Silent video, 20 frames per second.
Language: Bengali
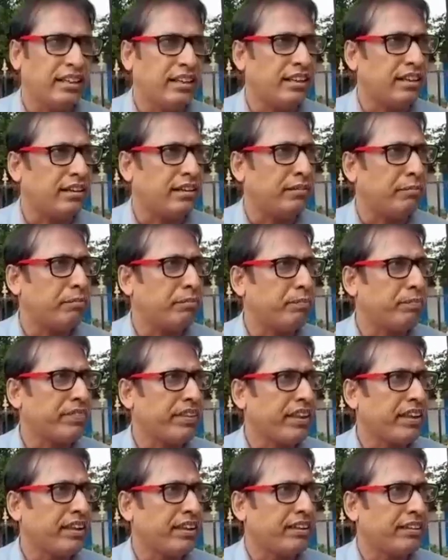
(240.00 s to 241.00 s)
হ্যাঁ
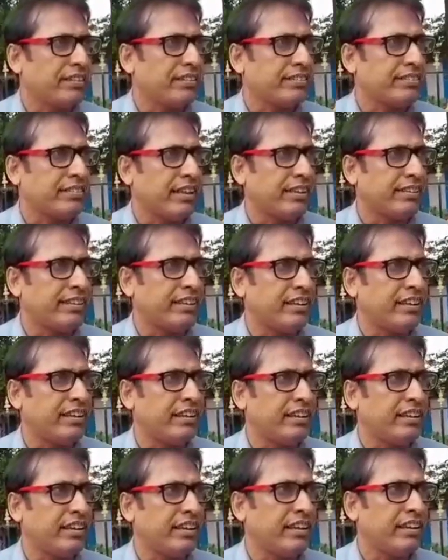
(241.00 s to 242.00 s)
তাদের
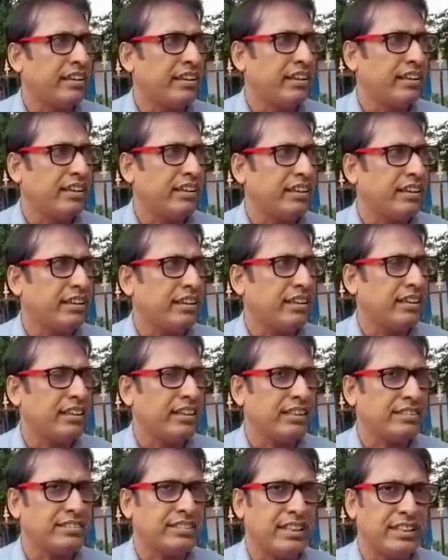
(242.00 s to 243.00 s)

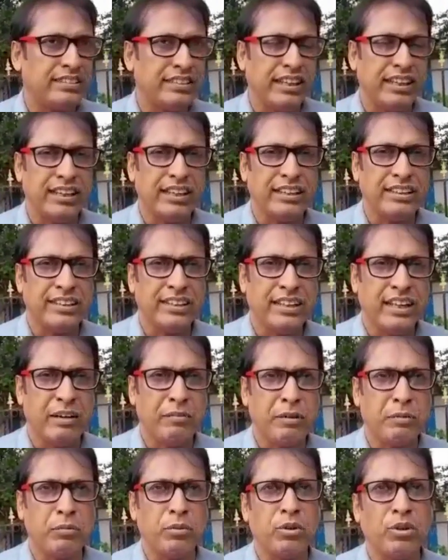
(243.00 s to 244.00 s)
সেই জায়গা থেকে
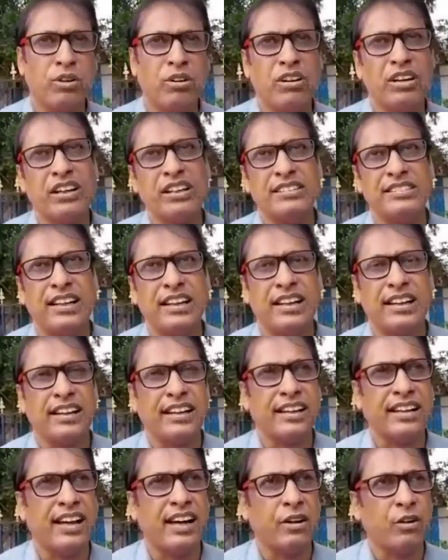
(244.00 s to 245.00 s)
আমার মনে হয়
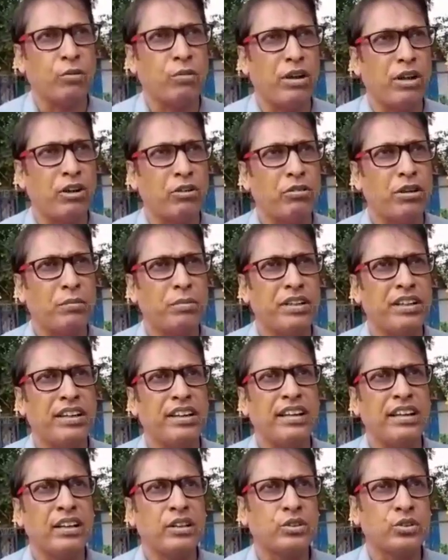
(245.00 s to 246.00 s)
জায়গাটাকে আরও ভালোভাবে
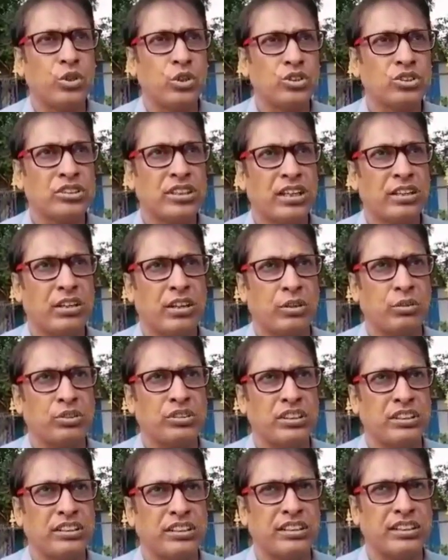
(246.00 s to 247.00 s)
সংস্কার করা
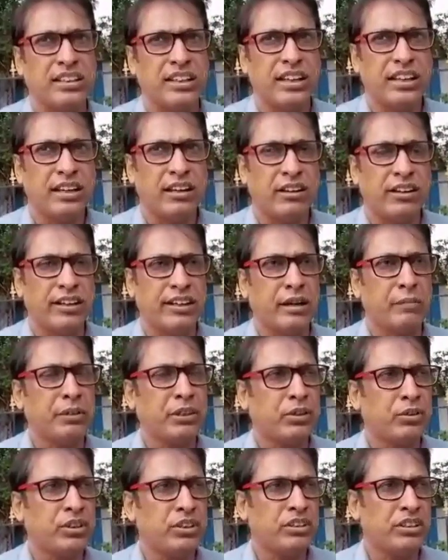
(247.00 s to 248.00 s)
উচিত কারণ এটা
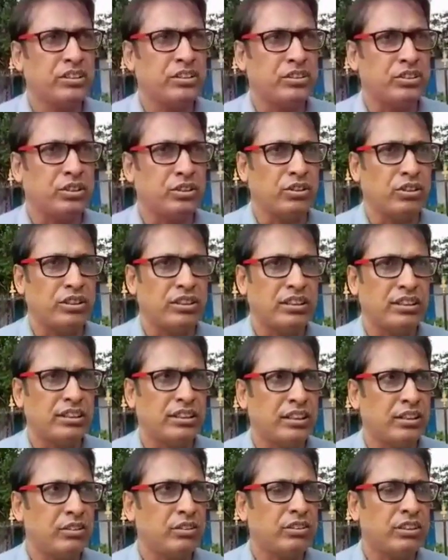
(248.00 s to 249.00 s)
আমাদের ঐতিহ্য
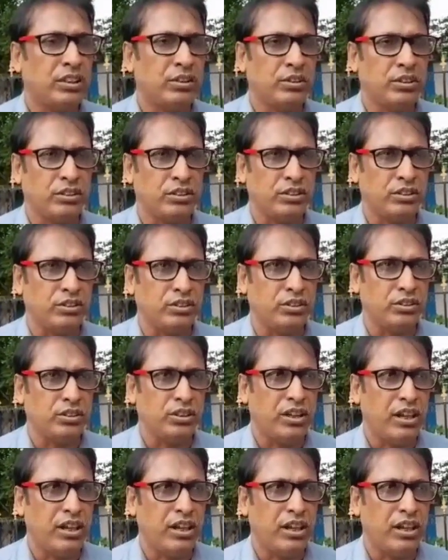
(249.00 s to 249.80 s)
দীর্ঘদিনের ঐতিহ্য